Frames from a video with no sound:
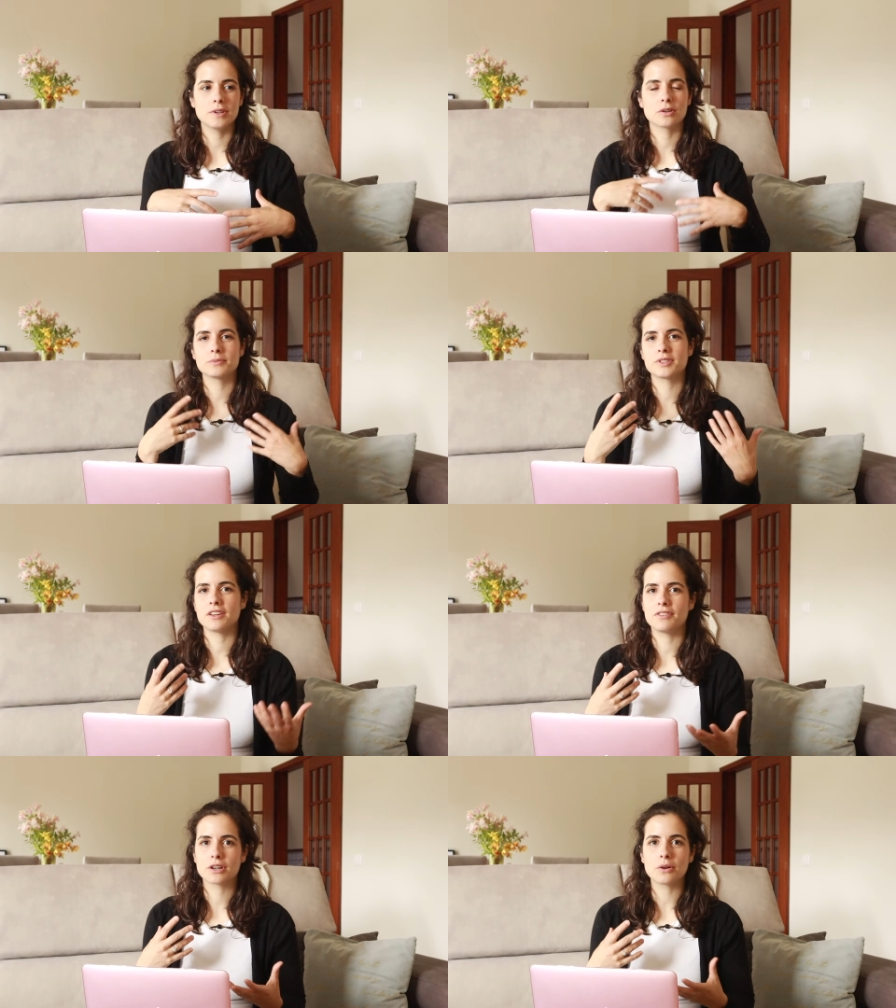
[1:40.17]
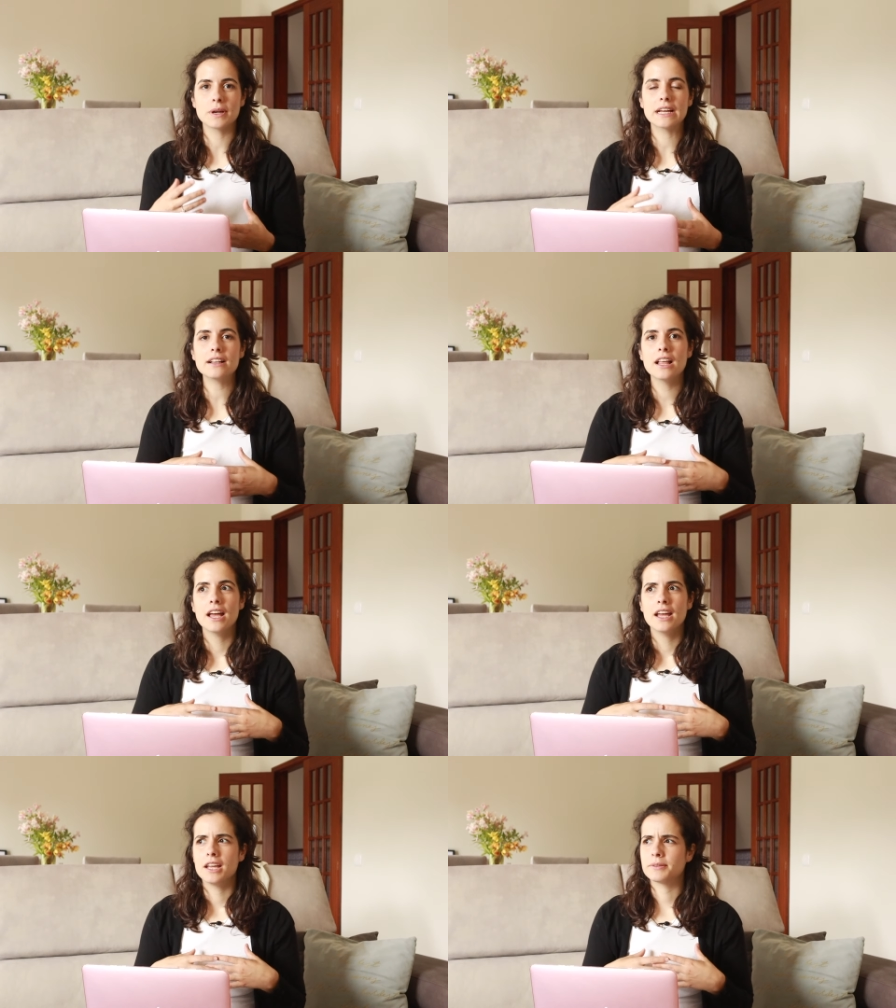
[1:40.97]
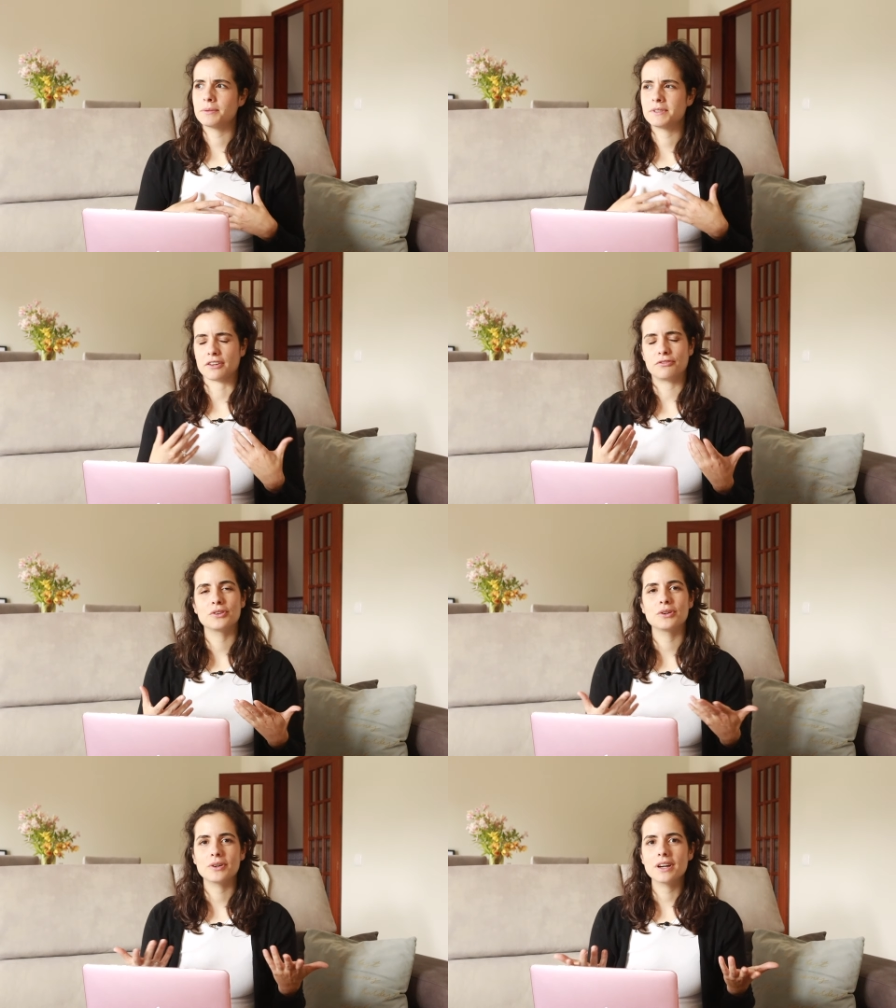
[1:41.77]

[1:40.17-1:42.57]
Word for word: E eu comecei a ver com ele e comecei a pensar: fogo,